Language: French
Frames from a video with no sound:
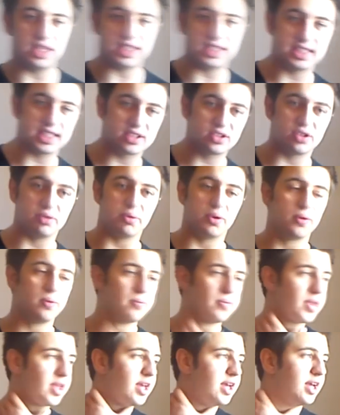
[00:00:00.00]
exactement.
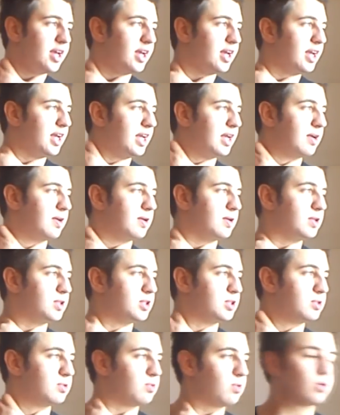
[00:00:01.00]
Et
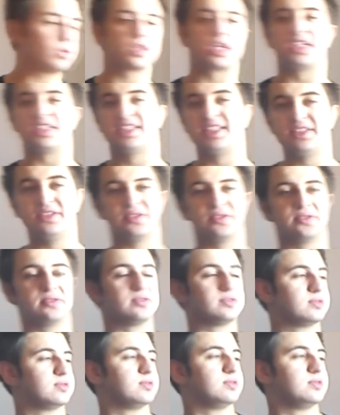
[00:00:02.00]
euh, on rentre assez dans.